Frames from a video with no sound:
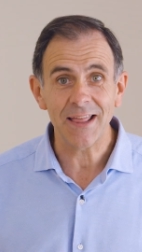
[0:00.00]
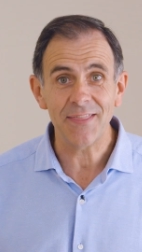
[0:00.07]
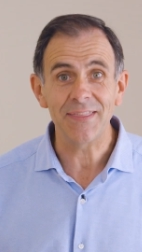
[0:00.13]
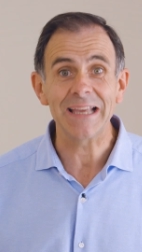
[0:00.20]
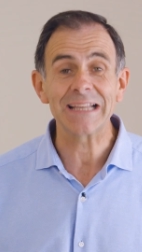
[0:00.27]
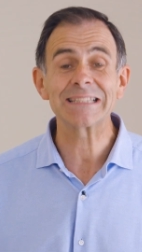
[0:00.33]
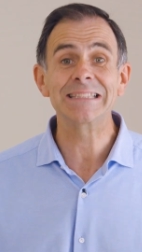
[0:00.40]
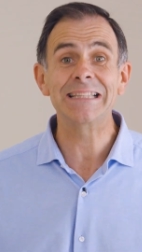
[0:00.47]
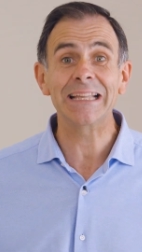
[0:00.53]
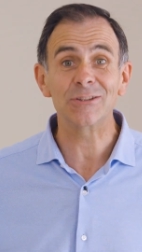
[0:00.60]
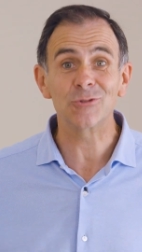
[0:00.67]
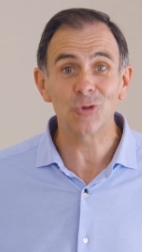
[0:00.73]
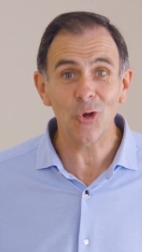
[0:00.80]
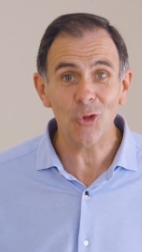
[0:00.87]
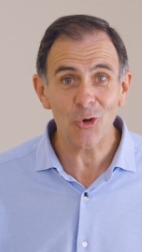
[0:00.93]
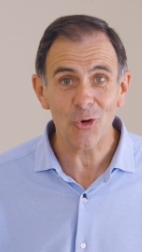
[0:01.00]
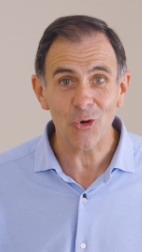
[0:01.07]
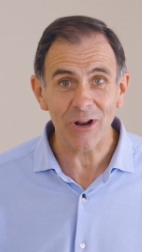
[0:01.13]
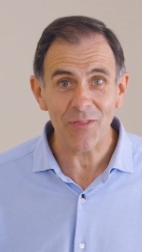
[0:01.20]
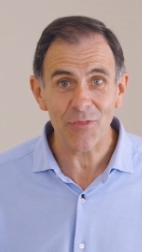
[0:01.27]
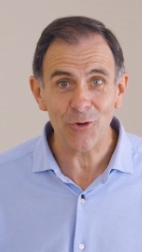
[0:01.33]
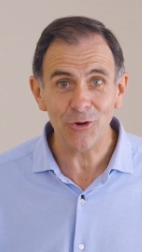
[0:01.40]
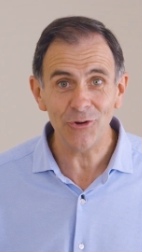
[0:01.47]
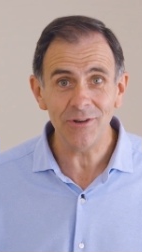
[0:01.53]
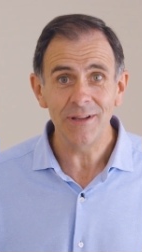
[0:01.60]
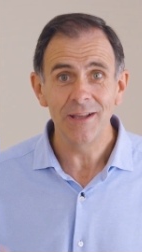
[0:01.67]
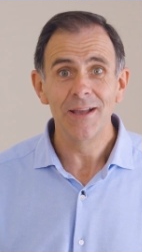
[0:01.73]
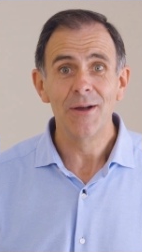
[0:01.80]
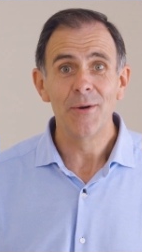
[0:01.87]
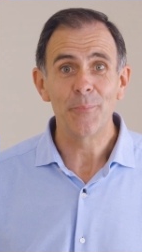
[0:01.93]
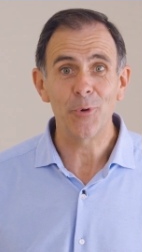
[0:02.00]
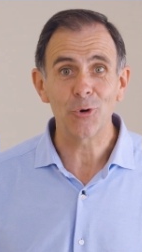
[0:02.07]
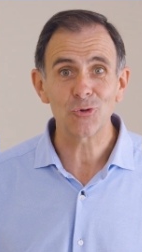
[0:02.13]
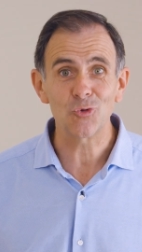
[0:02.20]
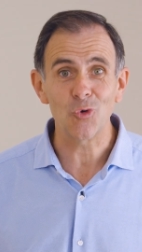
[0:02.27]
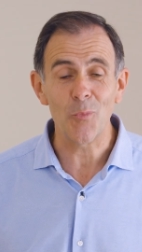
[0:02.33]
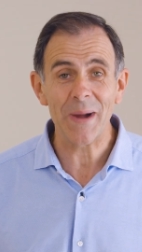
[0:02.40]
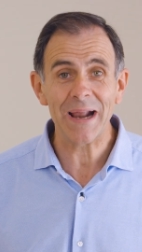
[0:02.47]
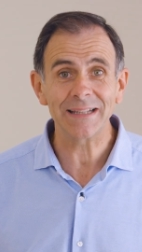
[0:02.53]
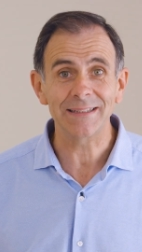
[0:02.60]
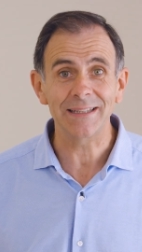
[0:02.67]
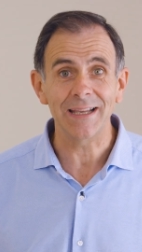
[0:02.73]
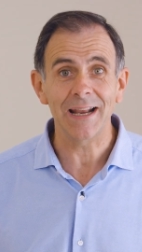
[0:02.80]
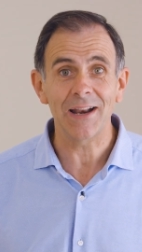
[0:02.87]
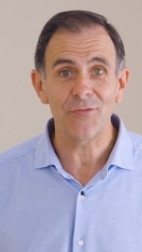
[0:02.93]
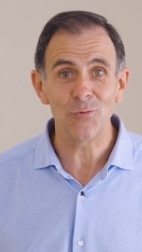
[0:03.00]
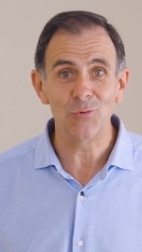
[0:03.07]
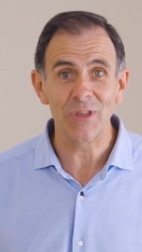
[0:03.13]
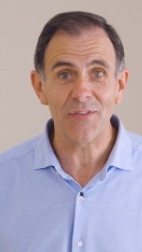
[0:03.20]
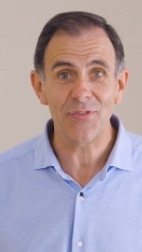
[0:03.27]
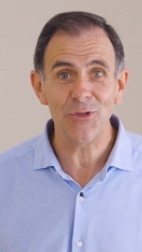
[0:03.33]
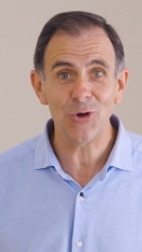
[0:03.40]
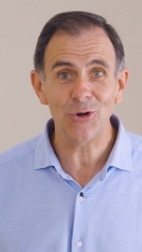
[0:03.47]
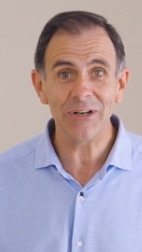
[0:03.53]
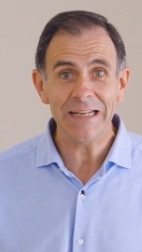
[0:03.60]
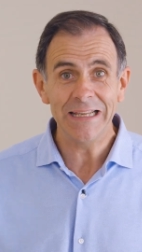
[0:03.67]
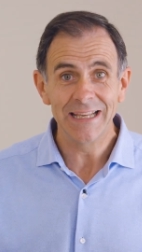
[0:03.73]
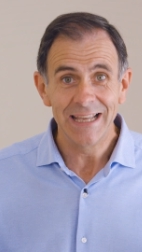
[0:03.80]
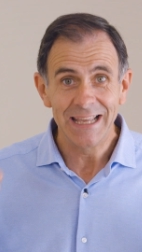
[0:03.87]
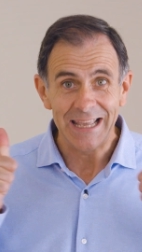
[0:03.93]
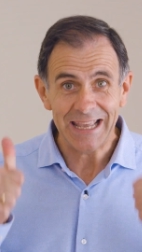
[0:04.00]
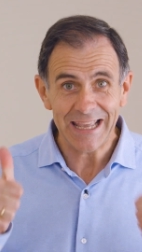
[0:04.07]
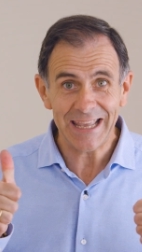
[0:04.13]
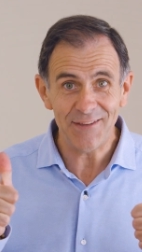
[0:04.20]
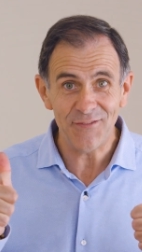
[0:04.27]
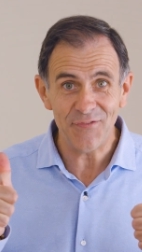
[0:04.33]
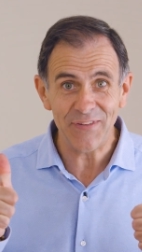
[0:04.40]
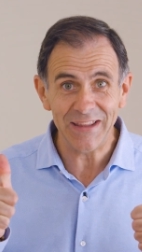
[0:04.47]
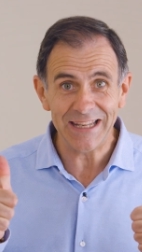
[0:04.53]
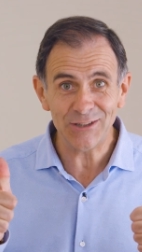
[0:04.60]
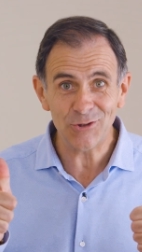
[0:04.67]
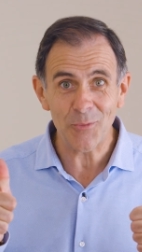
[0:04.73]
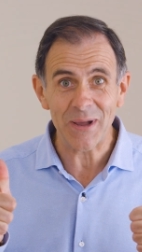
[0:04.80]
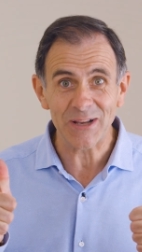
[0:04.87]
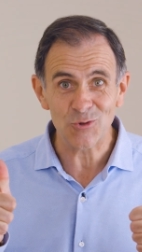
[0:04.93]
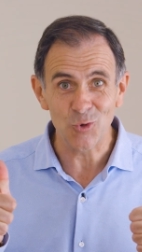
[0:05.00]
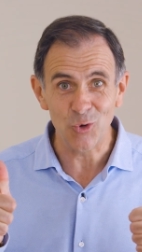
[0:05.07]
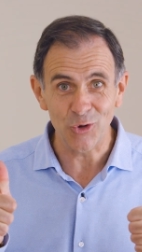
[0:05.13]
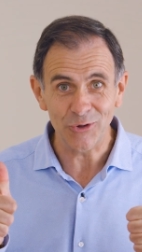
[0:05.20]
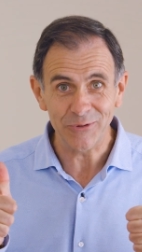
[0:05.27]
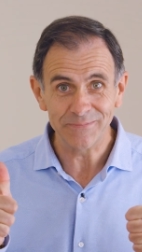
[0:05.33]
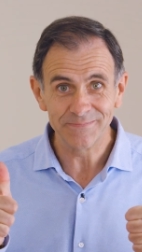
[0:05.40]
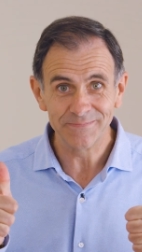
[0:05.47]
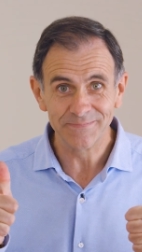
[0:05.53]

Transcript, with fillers: gracias de todo corazón por sumarte a la Fundación Infinito más uno.